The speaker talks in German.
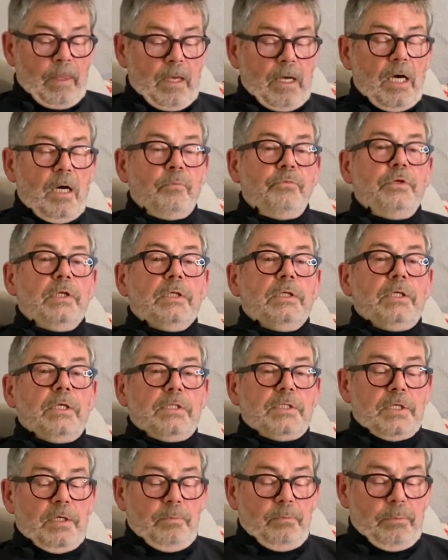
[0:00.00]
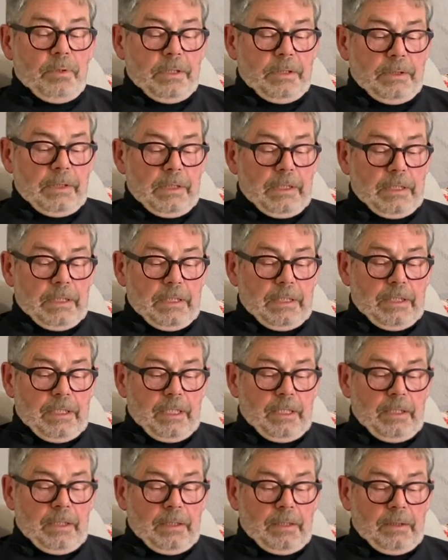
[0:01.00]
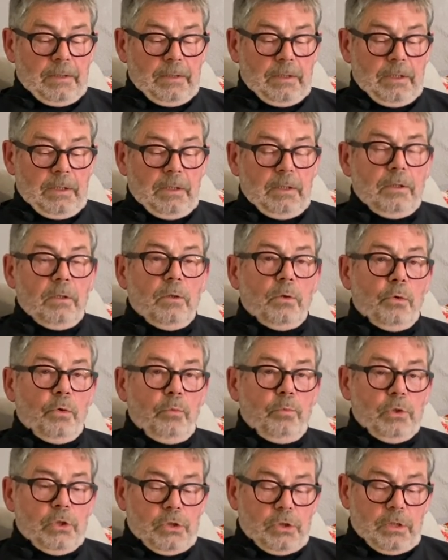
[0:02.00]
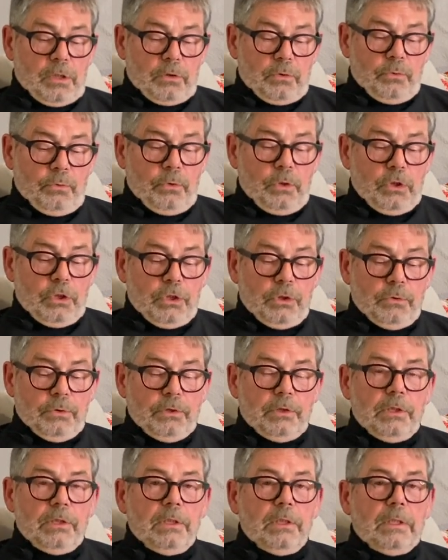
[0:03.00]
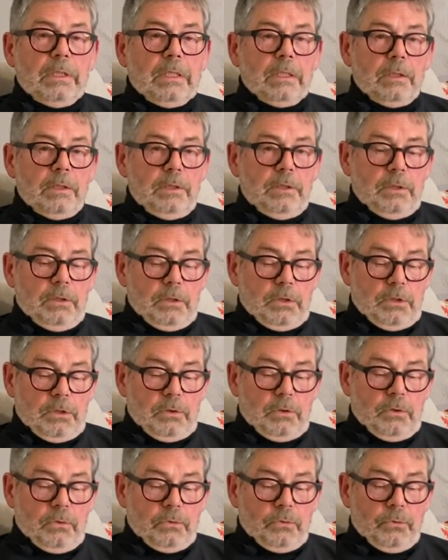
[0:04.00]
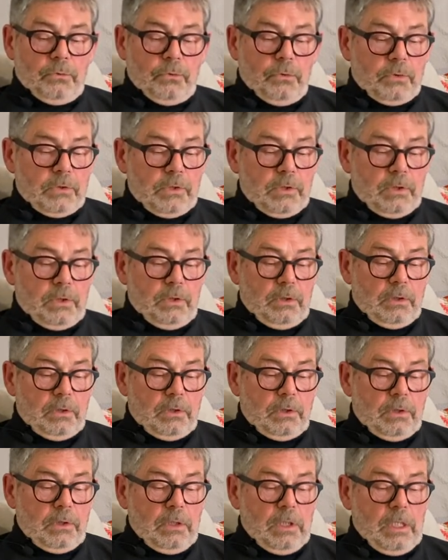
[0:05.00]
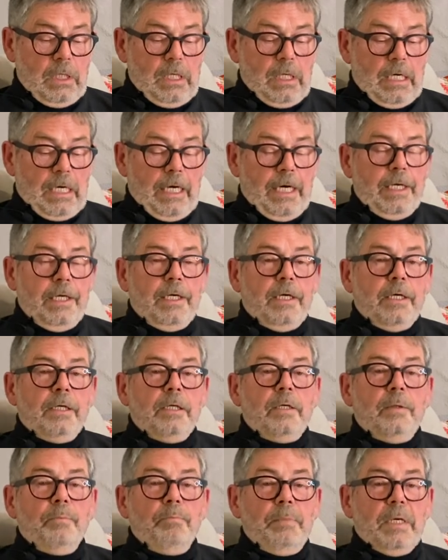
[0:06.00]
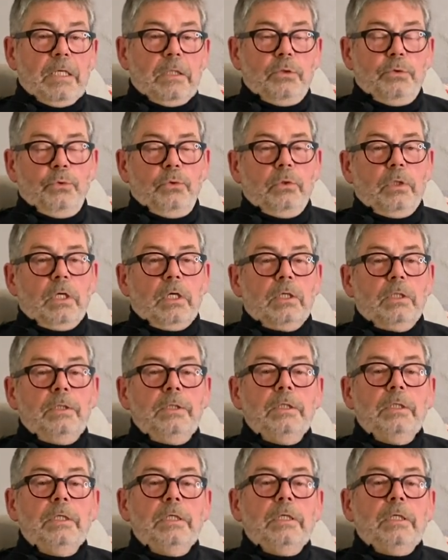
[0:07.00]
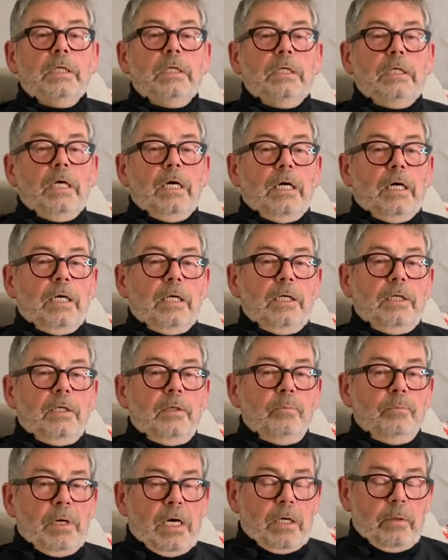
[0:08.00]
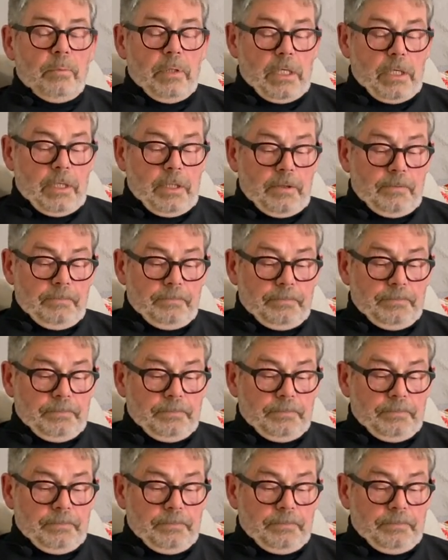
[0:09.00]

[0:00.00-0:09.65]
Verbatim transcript: Am 4. Dezember gedenken die römisch-katholische und die griechisch-orthodoxe Kirche einer Märtyrerin, der heiligen Barbara.